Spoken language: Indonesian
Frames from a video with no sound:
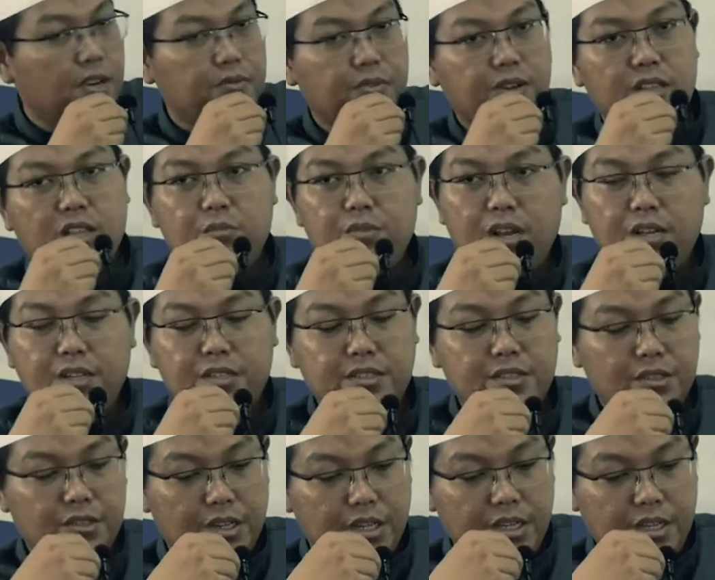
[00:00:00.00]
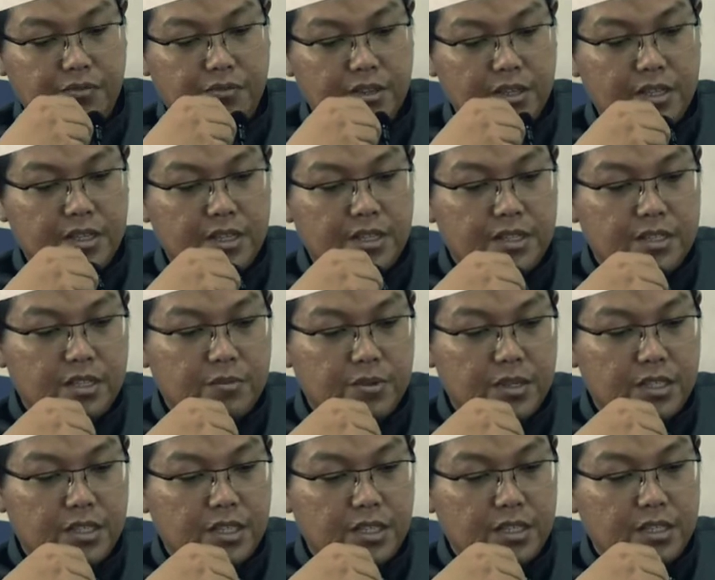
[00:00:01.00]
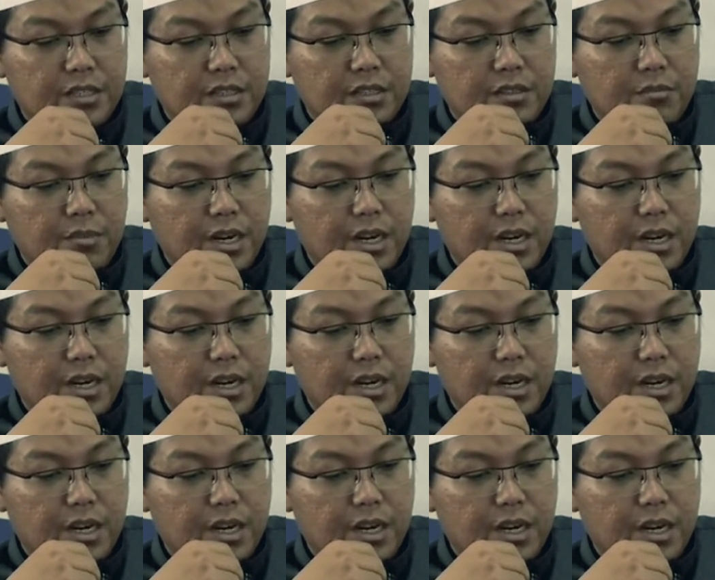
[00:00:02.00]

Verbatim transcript: syafaat Nabi hadisnya dhaif seperti